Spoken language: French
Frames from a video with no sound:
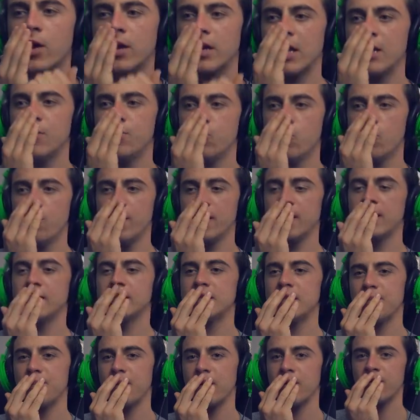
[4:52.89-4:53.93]
peur qu'il y ait une poupée qui
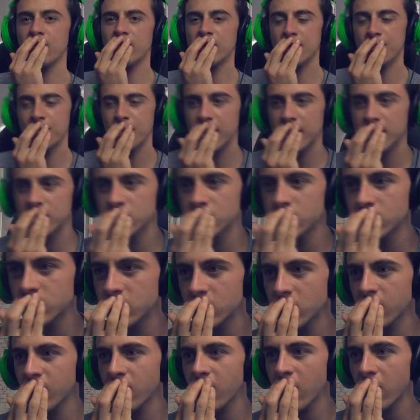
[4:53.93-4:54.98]
s'apparaît, qui apparaît juste
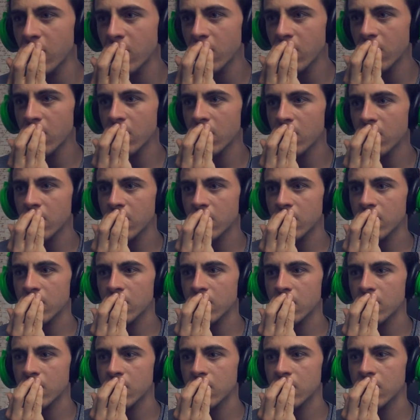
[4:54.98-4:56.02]
devant.
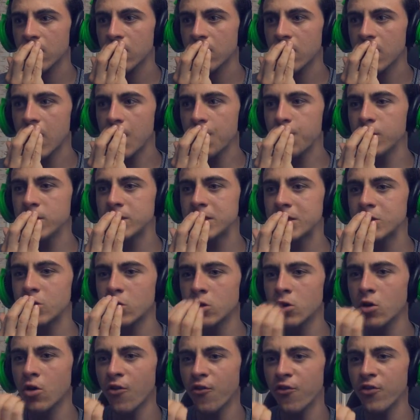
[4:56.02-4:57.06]
En plus, ils
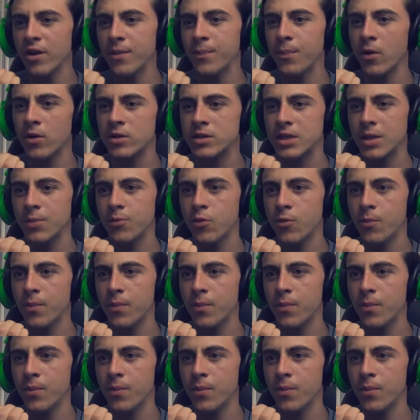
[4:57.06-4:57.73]
sont trop flippantes, ces